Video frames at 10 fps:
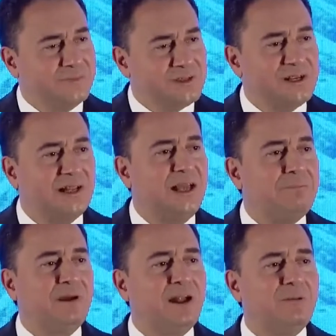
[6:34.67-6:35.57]
inşallah
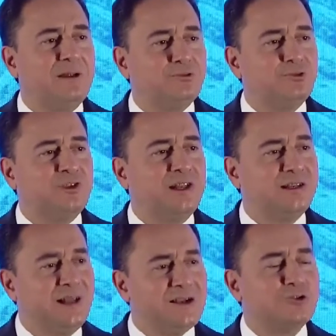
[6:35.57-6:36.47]
hep beraber
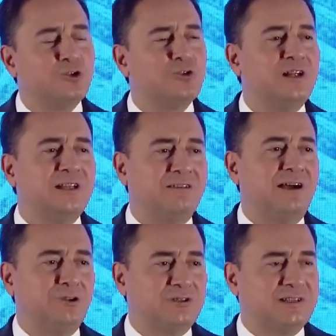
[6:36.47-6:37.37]
Türkiye'nin her sorununa
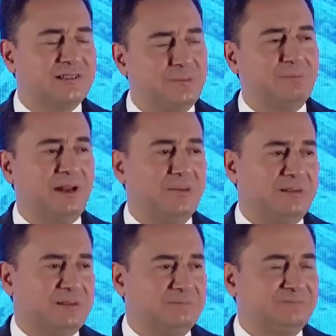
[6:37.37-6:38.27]
deva olacağız. Hep
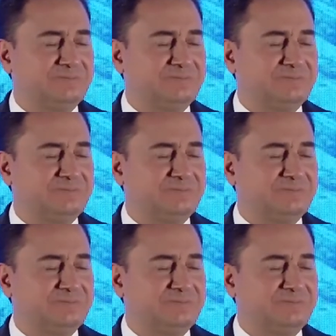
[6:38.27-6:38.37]
beraber.